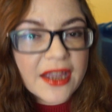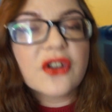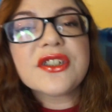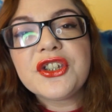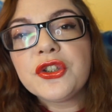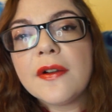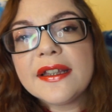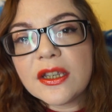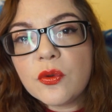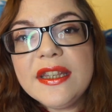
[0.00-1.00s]
Cosa ci
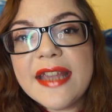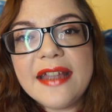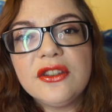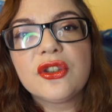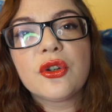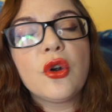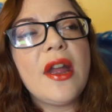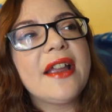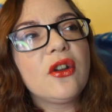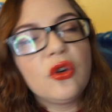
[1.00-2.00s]
trovate qui dentro?
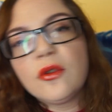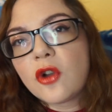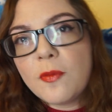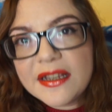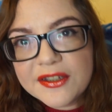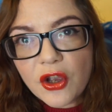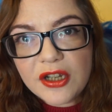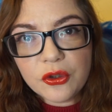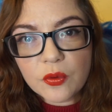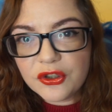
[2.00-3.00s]
Ecco, come al
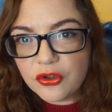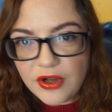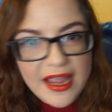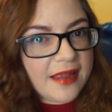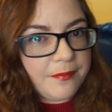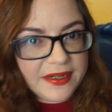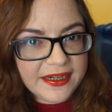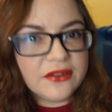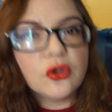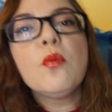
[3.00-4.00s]
solito questo non è per
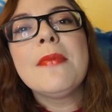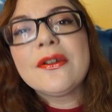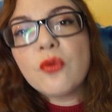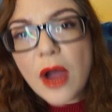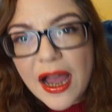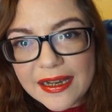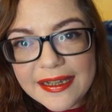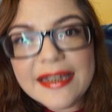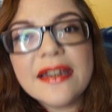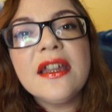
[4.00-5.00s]
niente un
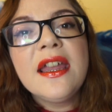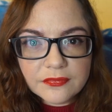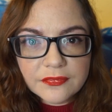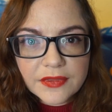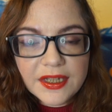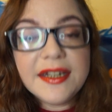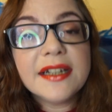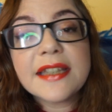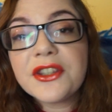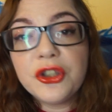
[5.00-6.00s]
manuale, in
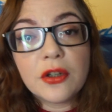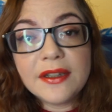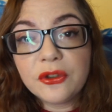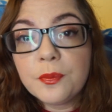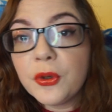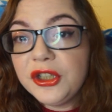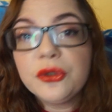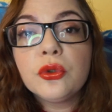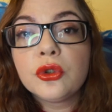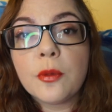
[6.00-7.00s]
realtà ci trovate un po' di
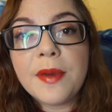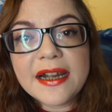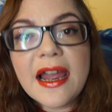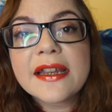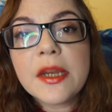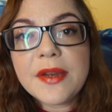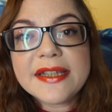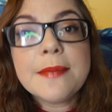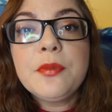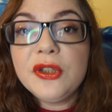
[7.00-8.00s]
tutto, parla anche per
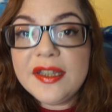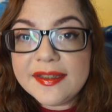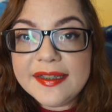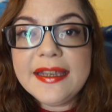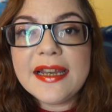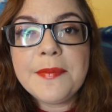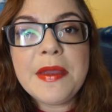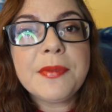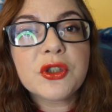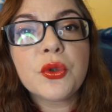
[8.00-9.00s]
esempio di stile, mi
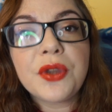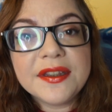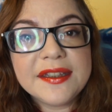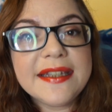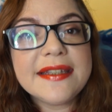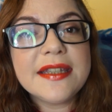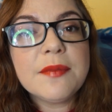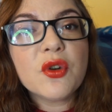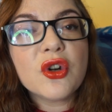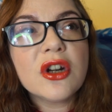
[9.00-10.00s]
è piaciuto
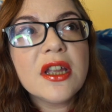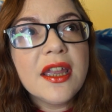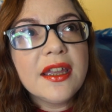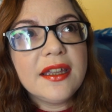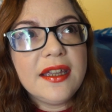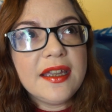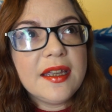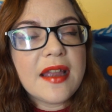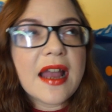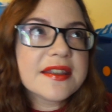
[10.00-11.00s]
tantissimo,
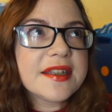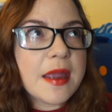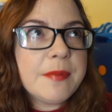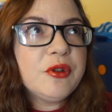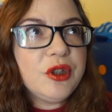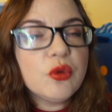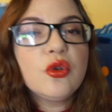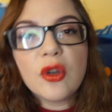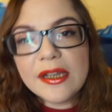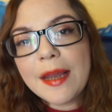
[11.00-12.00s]
eh, anzi è più di
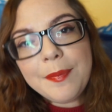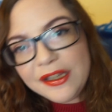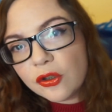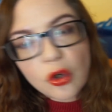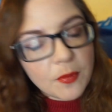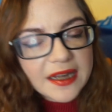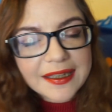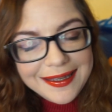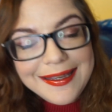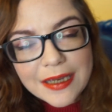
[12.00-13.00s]
uno il capitolo ma
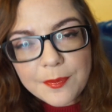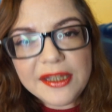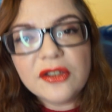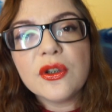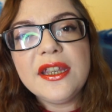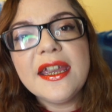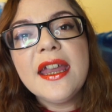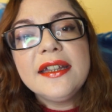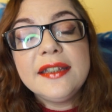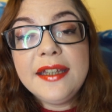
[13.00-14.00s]
anche i capitoli
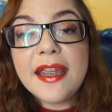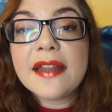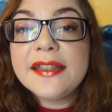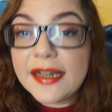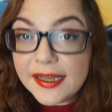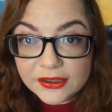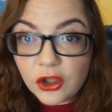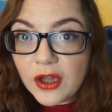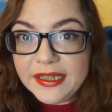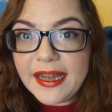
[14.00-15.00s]
dedicati alla
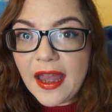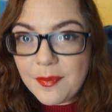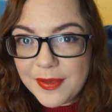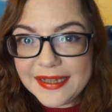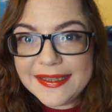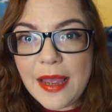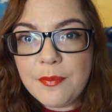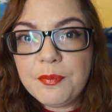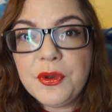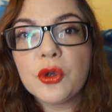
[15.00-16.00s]
retorica per
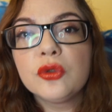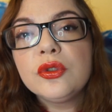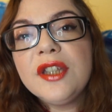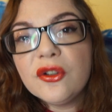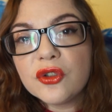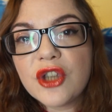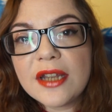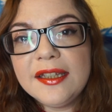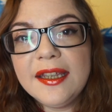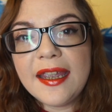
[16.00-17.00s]
esempio, tutti i
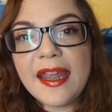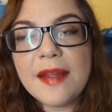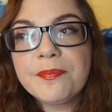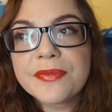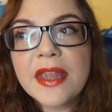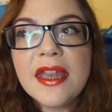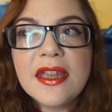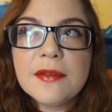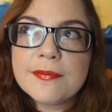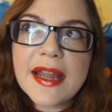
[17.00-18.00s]
concetti che
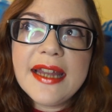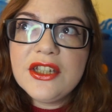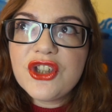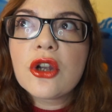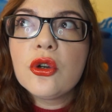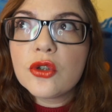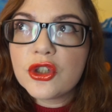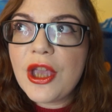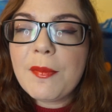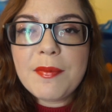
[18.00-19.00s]
magari già
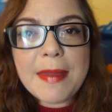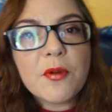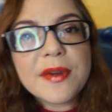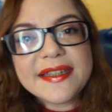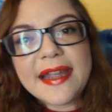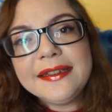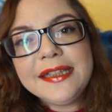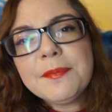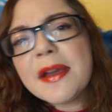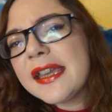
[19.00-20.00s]
conosciamo, abbiamo
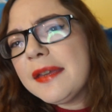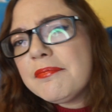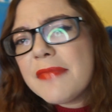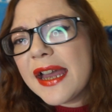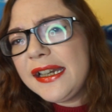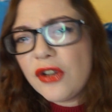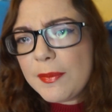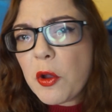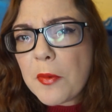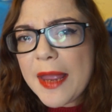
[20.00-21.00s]
presenti, ma che magari non
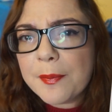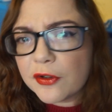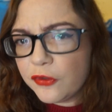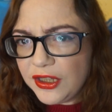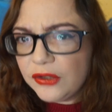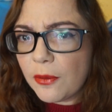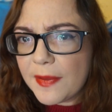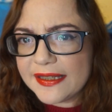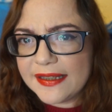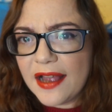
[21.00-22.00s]
abbiamo mai approfondito
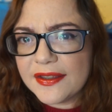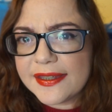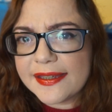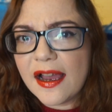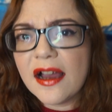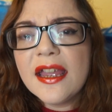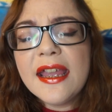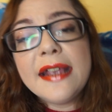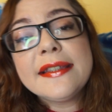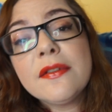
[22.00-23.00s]
abbastanza.
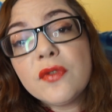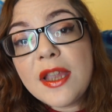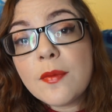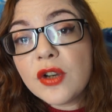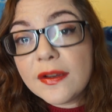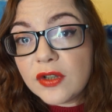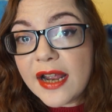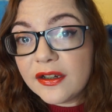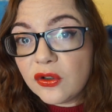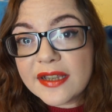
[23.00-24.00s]
E se vogliamo
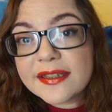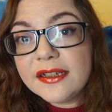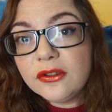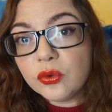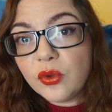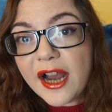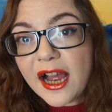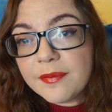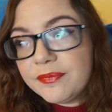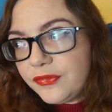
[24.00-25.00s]
lavorare con la
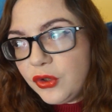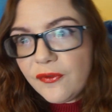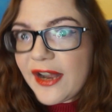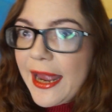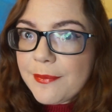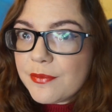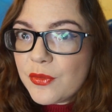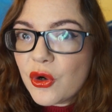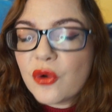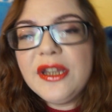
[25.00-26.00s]
scrittura,
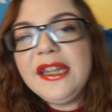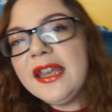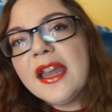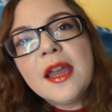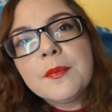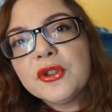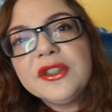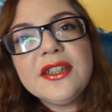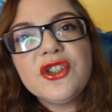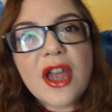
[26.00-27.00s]
dovremmo. Quindi
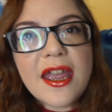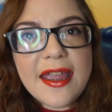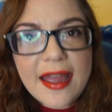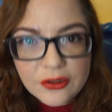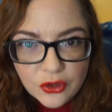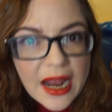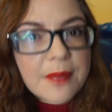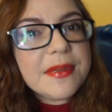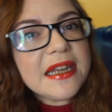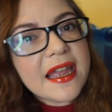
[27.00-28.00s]
Pontigia è
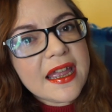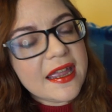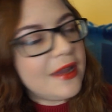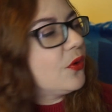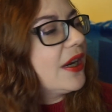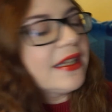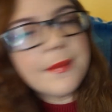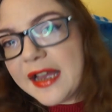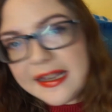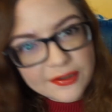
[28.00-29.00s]
adorabile, è un grande
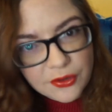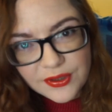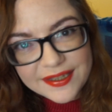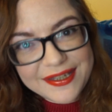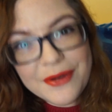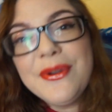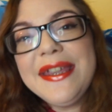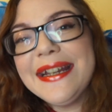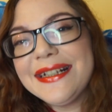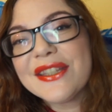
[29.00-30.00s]
maestro da
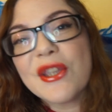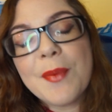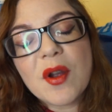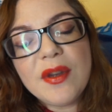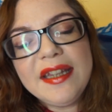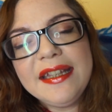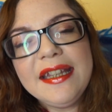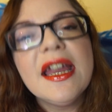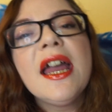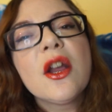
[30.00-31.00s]
seguire, insomma,
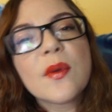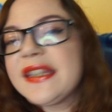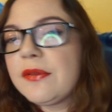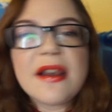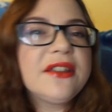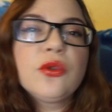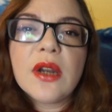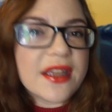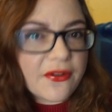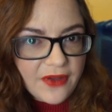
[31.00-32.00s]
quindi questa è una
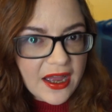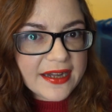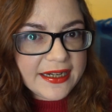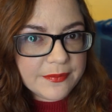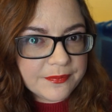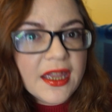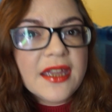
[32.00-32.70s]
lettura da fare.